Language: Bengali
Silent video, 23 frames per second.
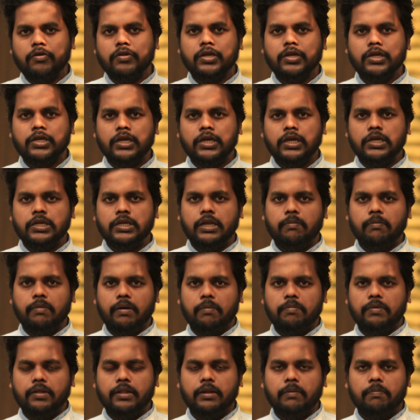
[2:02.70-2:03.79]
রয়েছে সেই স্টেপে
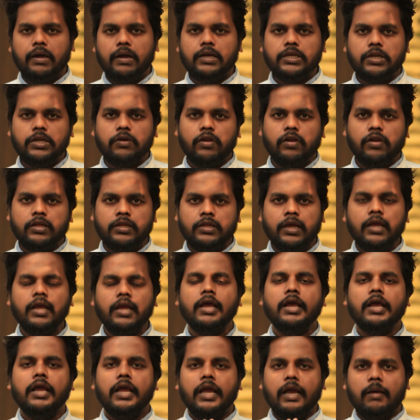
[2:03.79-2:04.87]
আপনাদের পাঁচটি কলেজে
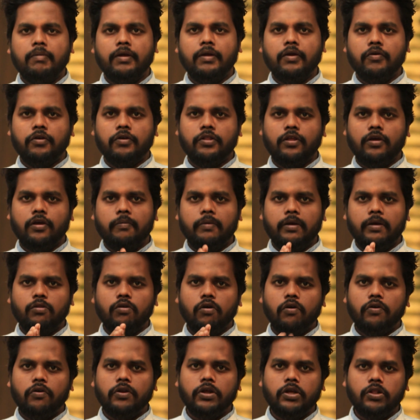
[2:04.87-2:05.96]
অ্যাপ্লাই করতে হবে
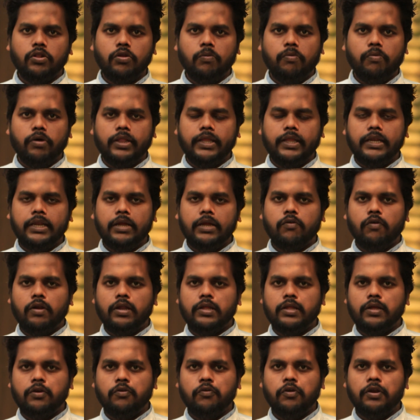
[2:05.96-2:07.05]
তখন কিন্তু প্রত্যেকটি
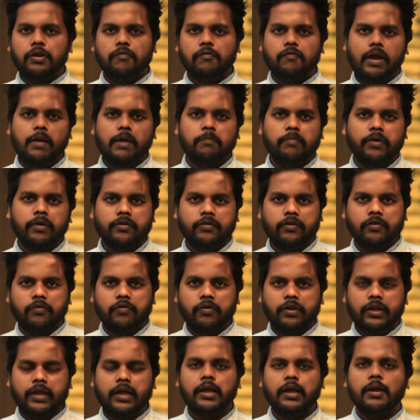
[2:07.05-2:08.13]
কলেজে টোয়েন্টি ফাইভ পার্সেন্ট
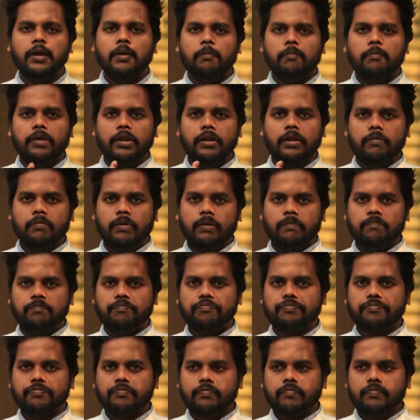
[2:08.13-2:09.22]
করে মিনিমাম
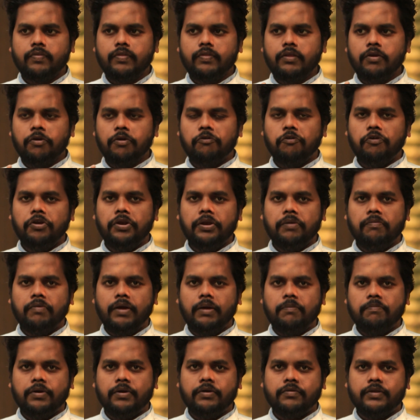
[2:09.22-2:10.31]
টোয়েন্টি
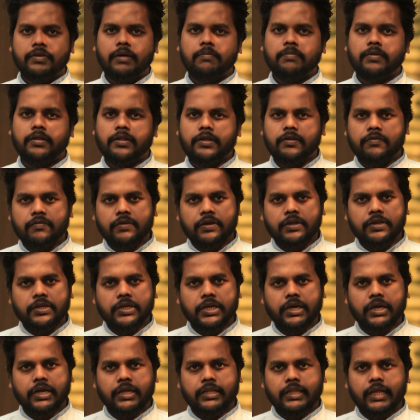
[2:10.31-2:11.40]
ফাইভ পার্সেন্ট আপনাদের সিট
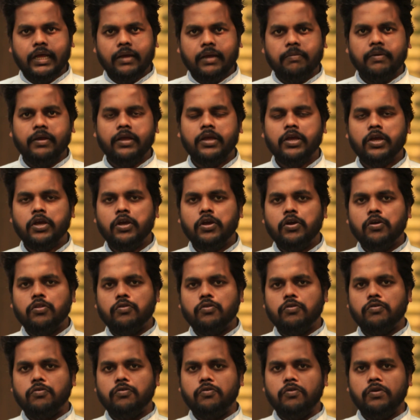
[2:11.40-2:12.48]
সেখানে থাকবে তো
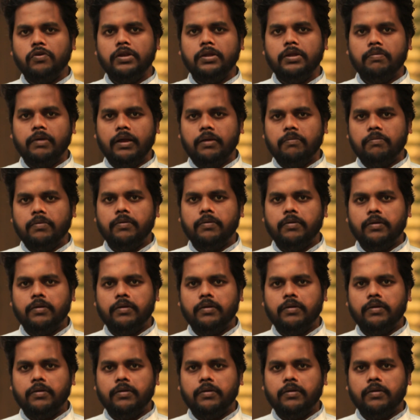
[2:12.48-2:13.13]
টোয়েন্টি ফাইভ